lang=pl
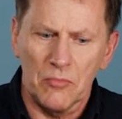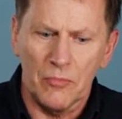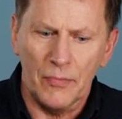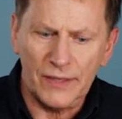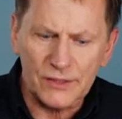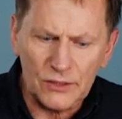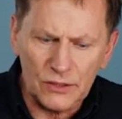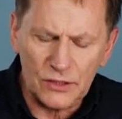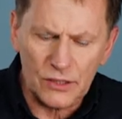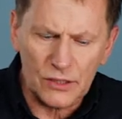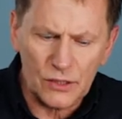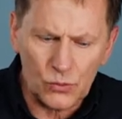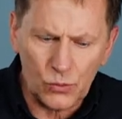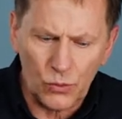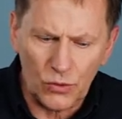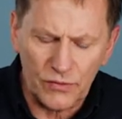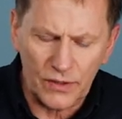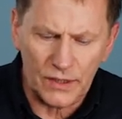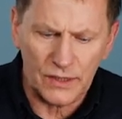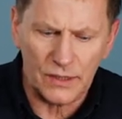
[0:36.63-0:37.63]
Bardzo te
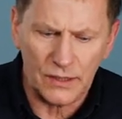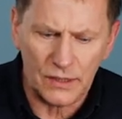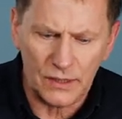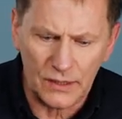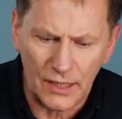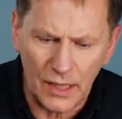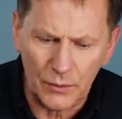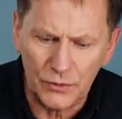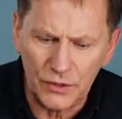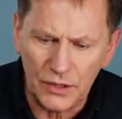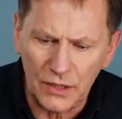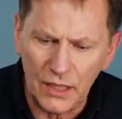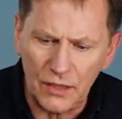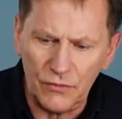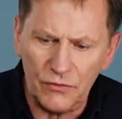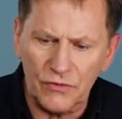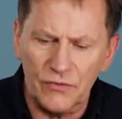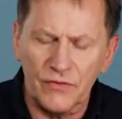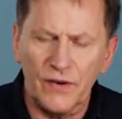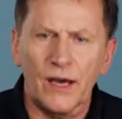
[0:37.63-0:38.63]
słowa na mnie
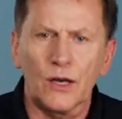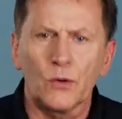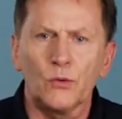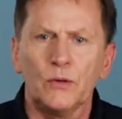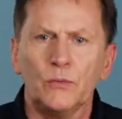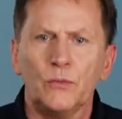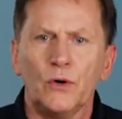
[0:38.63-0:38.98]
wywarły